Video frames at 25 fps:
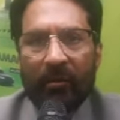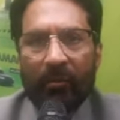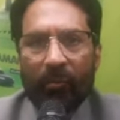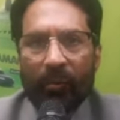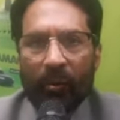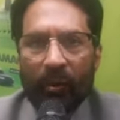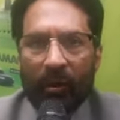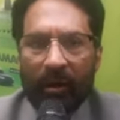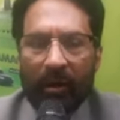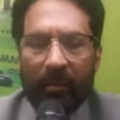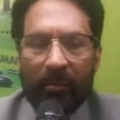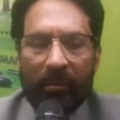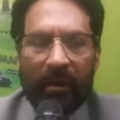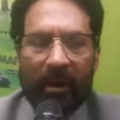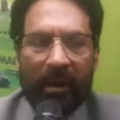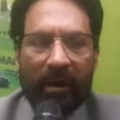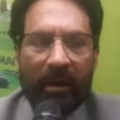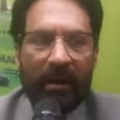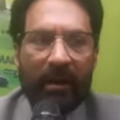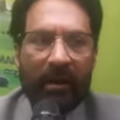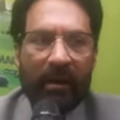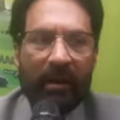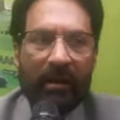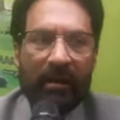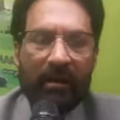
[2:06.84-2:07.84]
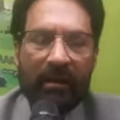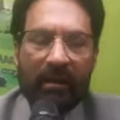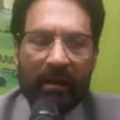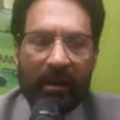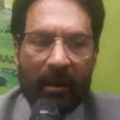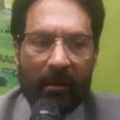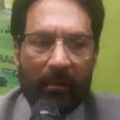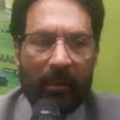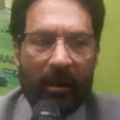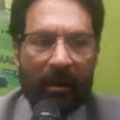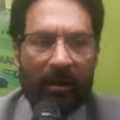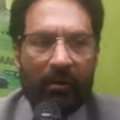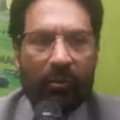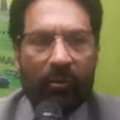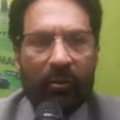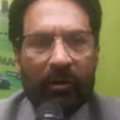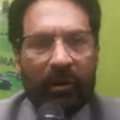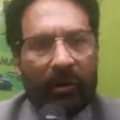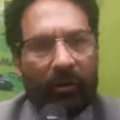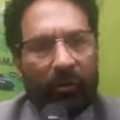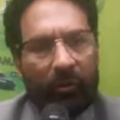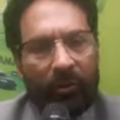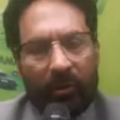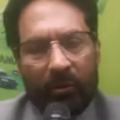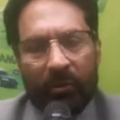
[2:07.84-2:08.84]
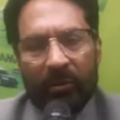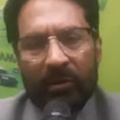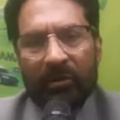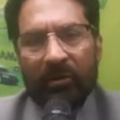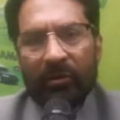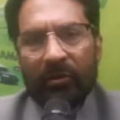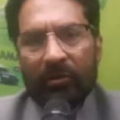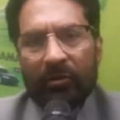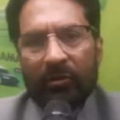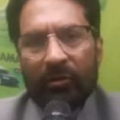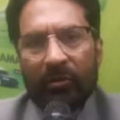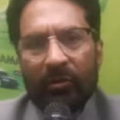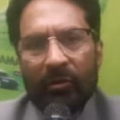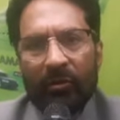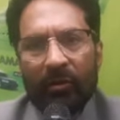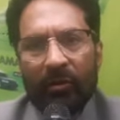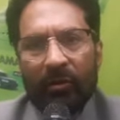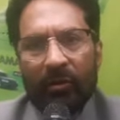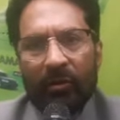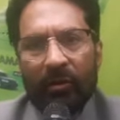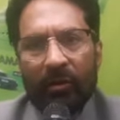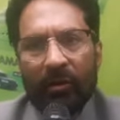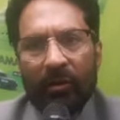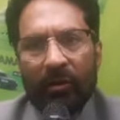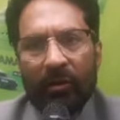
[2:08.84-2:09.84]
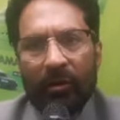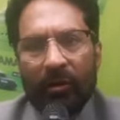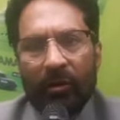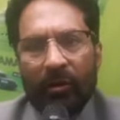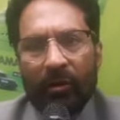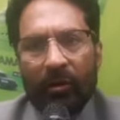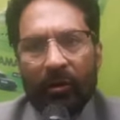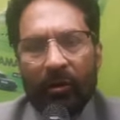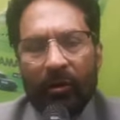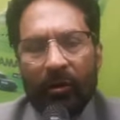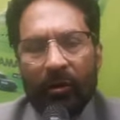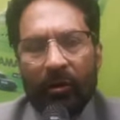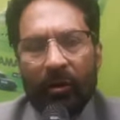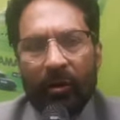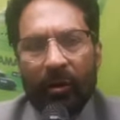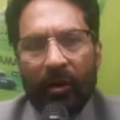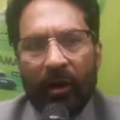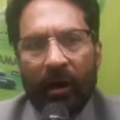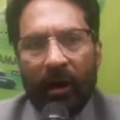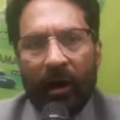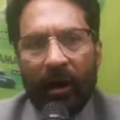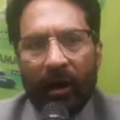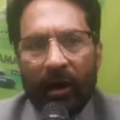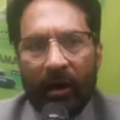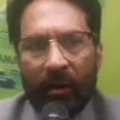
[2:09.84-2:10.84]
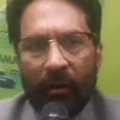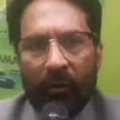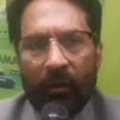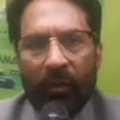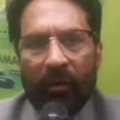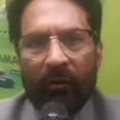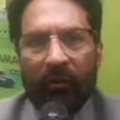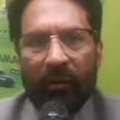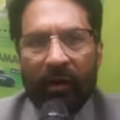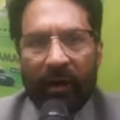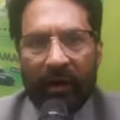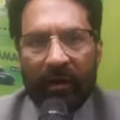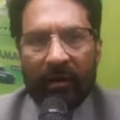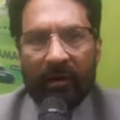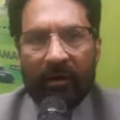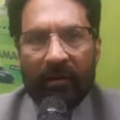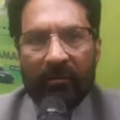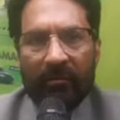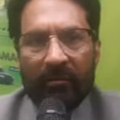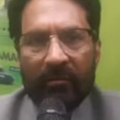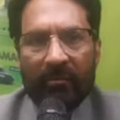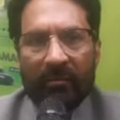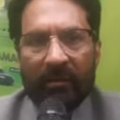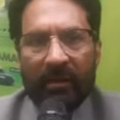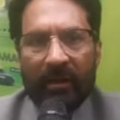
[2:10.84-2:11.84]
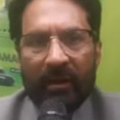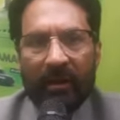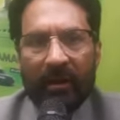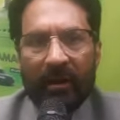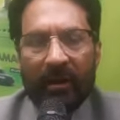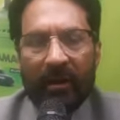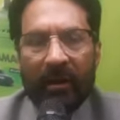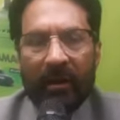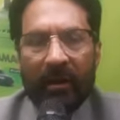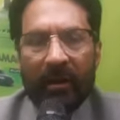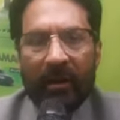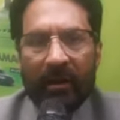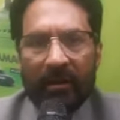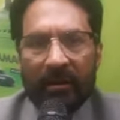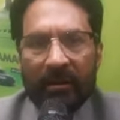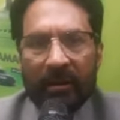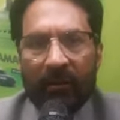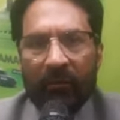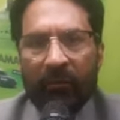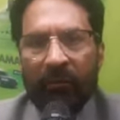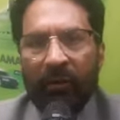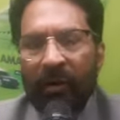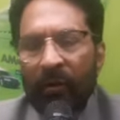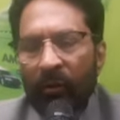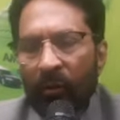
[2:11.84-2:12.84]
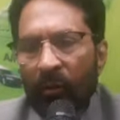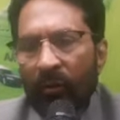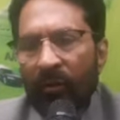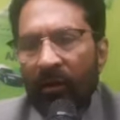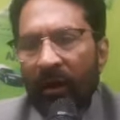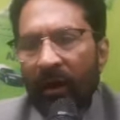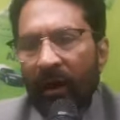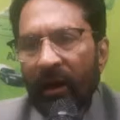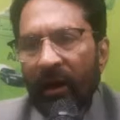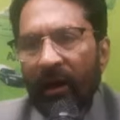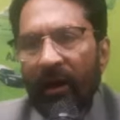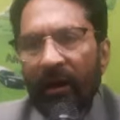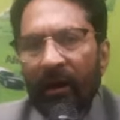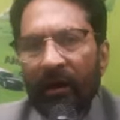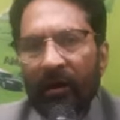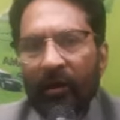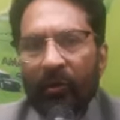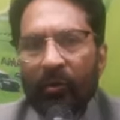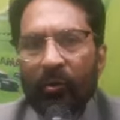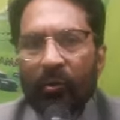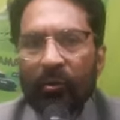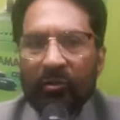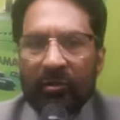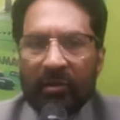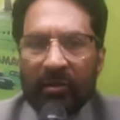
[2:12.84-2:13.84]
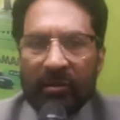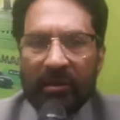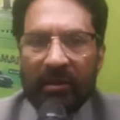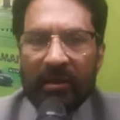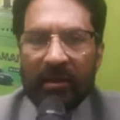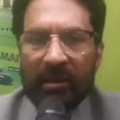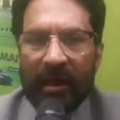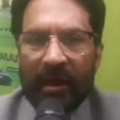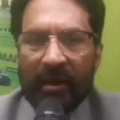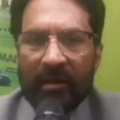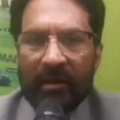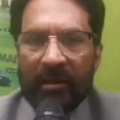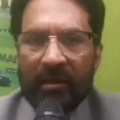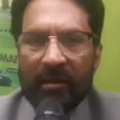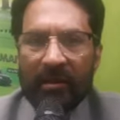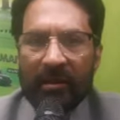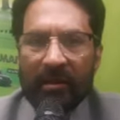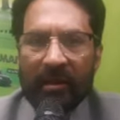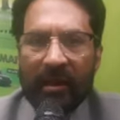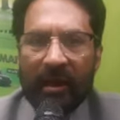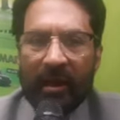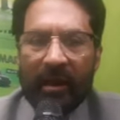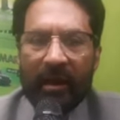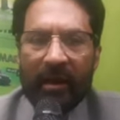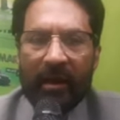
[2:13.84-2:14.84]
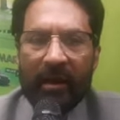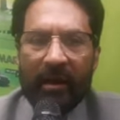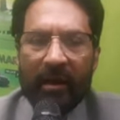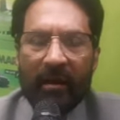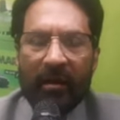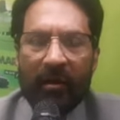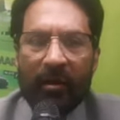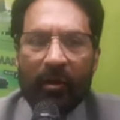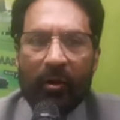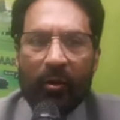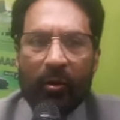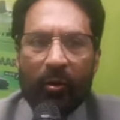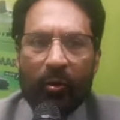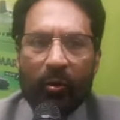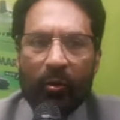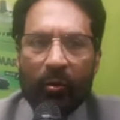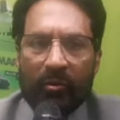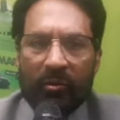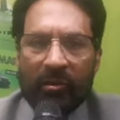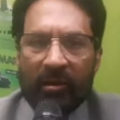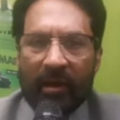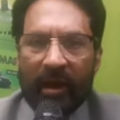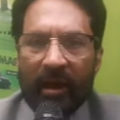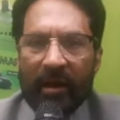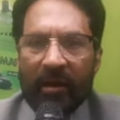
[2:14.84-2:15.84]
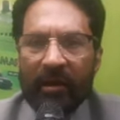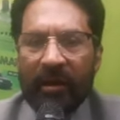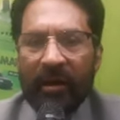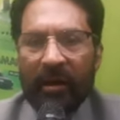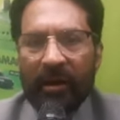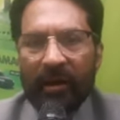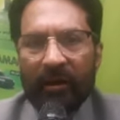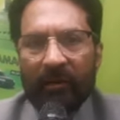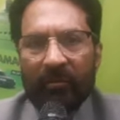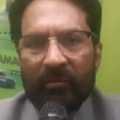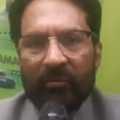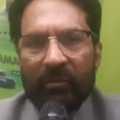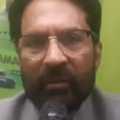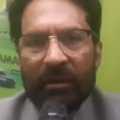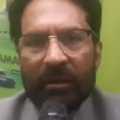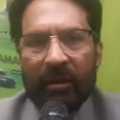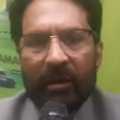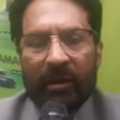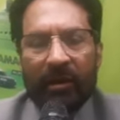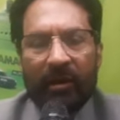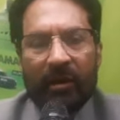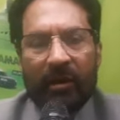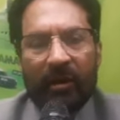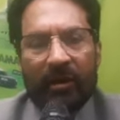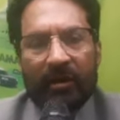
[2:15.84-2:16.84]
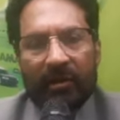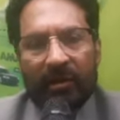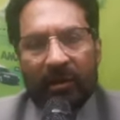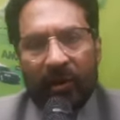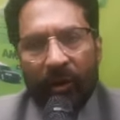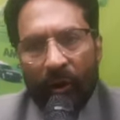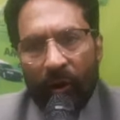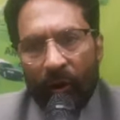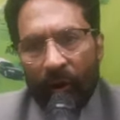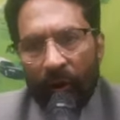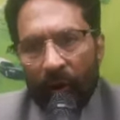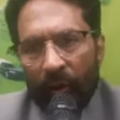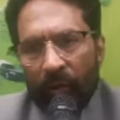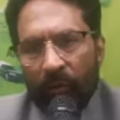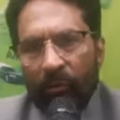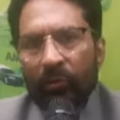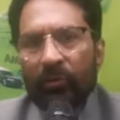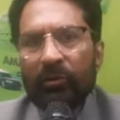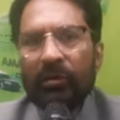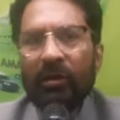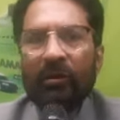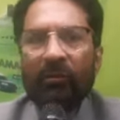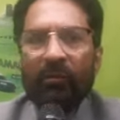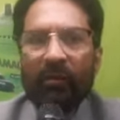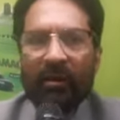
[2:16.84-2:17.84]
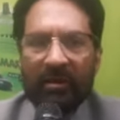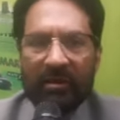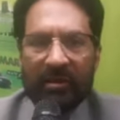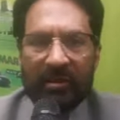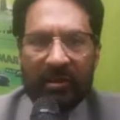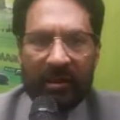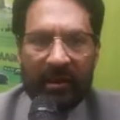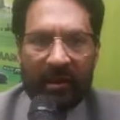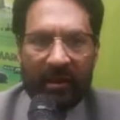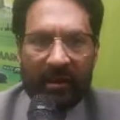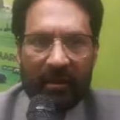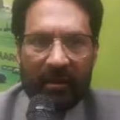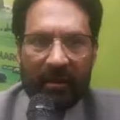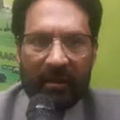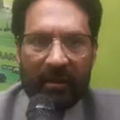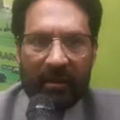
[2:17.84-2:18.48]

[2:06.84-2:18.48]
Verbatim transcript: मुहर्रम के इंतज़ाम हो या कोई भी चीज़ हो अगर कोई फ़ंड रिज़र्व फंड होता है तो उसी से दिया जा सकता है उससे हट के किसी और दूसरे फंड से